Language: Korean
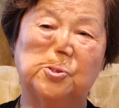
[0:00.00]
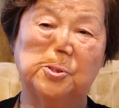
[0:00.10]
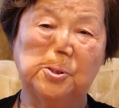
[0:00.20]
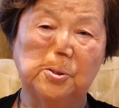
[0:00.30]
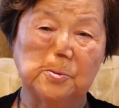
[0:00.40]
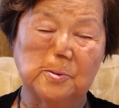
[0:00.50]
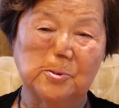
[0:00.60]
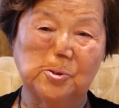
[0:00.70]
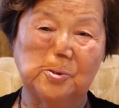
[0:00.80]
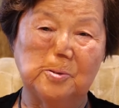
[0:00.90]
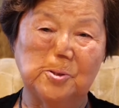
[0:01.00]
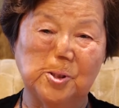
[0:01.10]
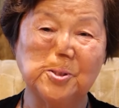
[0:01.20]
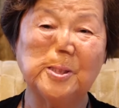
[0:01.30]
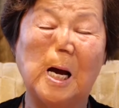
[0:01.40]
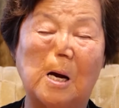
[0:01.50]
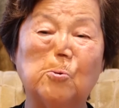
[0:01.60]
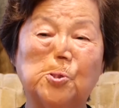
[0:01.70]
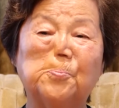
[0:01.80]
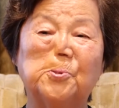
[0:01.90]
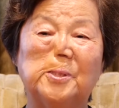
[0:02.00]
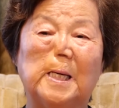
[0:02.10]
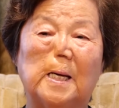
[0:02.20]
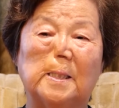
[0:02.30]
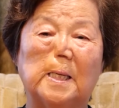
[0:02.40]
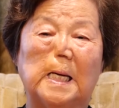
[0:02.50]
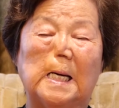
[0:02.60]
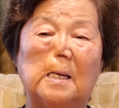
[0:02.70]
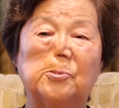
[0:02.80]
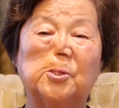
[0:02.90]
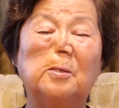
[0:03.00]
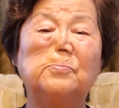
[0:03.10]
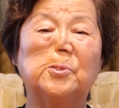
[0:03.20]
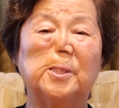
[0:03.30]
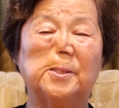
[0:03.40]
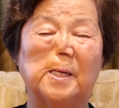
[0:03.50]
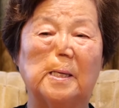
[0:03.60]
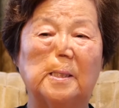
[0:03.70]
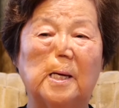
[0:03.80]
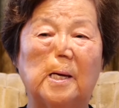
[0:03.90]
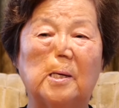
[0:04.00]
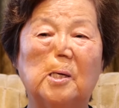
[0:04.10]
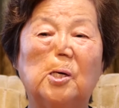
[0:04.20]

첫, 첫째 하고 싶은 이야기가 젊은이들에게